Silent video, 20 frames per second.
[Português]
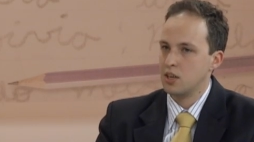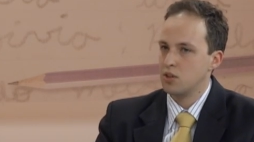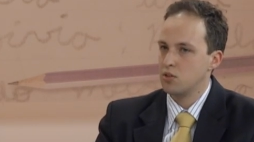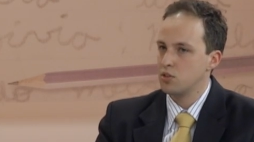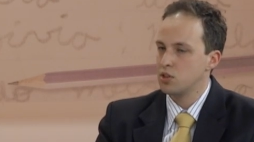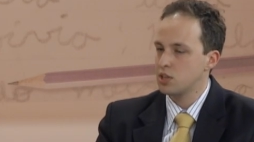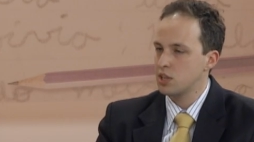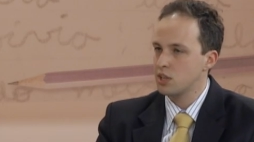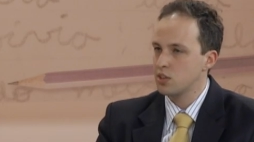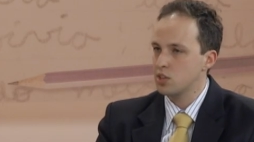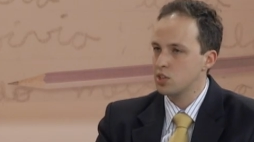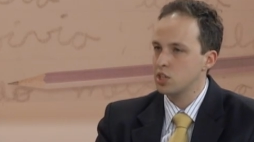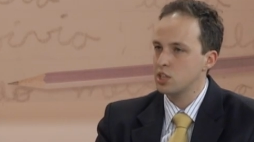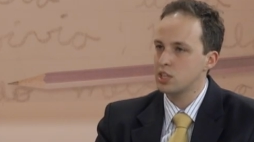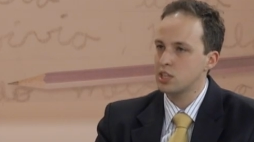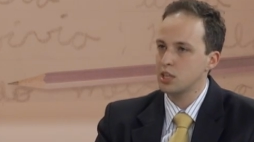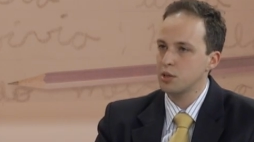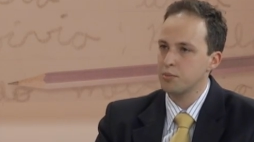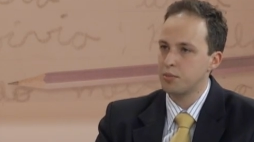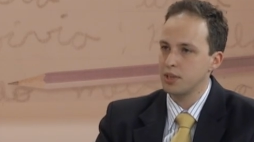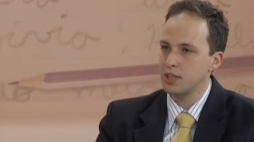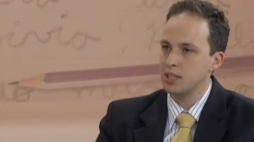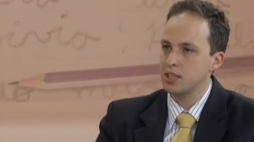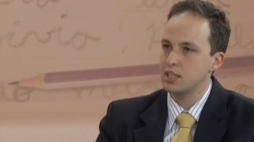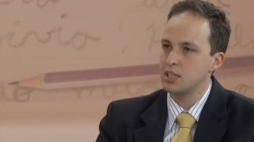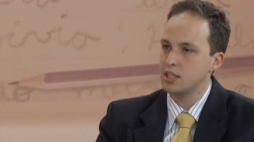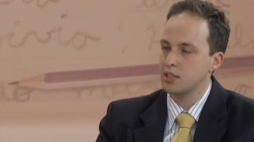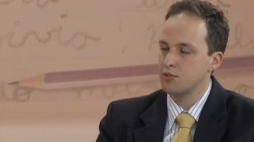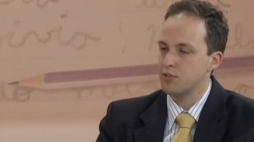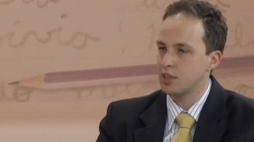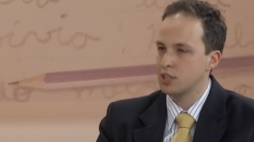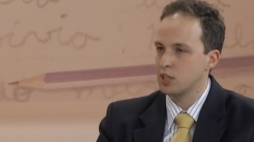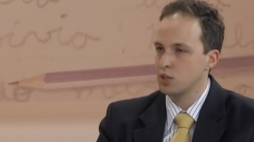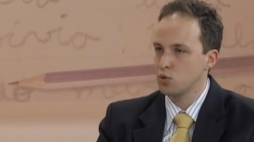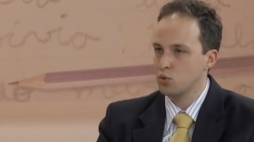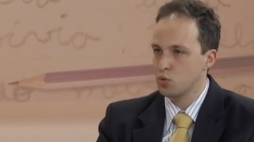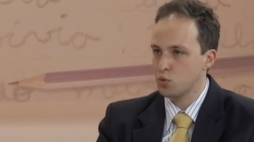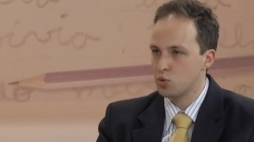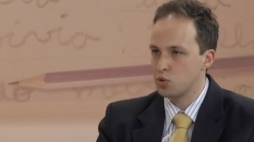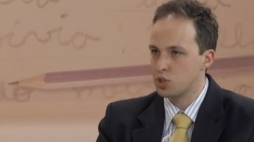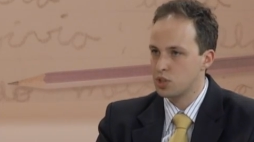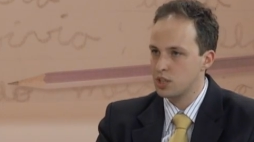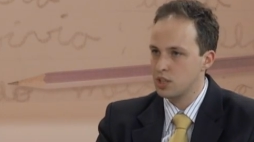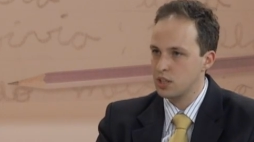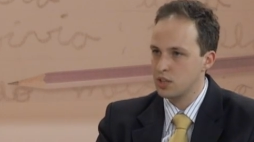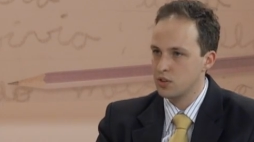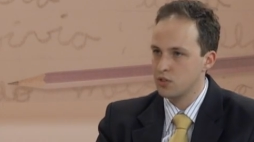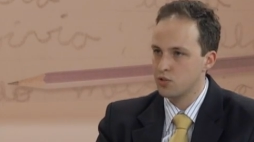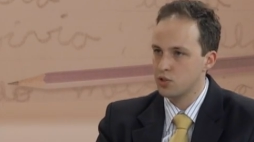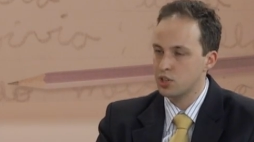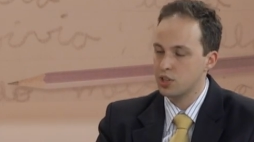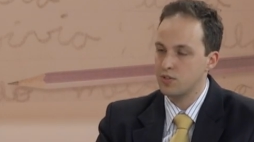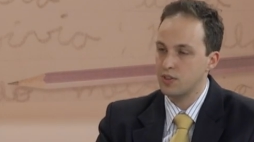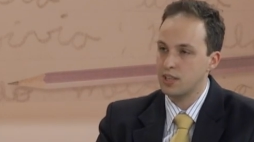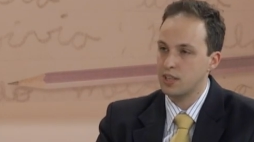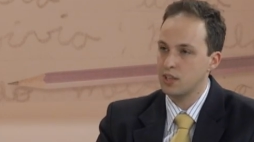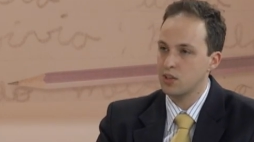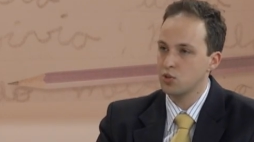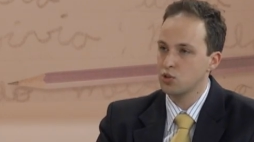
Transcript: No entanto, a gente sempre diz que fazendo um cursinho, você vai ter